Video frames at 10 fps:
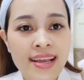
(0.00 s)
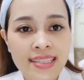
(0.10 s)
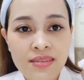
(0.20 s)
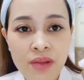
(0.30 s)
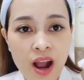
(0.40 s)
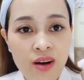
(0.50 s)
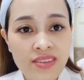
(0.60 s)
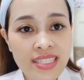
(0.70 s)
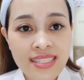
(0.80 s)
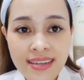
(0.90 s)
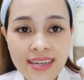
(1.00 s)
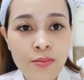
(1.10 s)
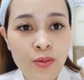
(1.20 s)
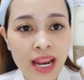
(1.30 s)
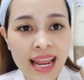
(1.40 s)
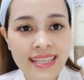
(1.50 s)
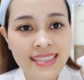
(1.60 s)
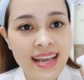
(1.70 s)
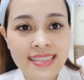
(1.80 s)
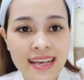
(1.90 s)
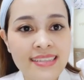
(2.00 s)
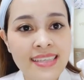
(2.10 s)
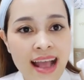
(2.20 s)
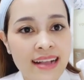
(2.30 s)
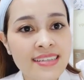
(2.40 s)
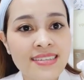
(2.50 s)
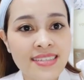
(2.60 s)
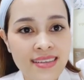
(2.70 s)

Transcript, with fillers: nhưng mà họ vẫn giữ được một cái làn da trắng sáng như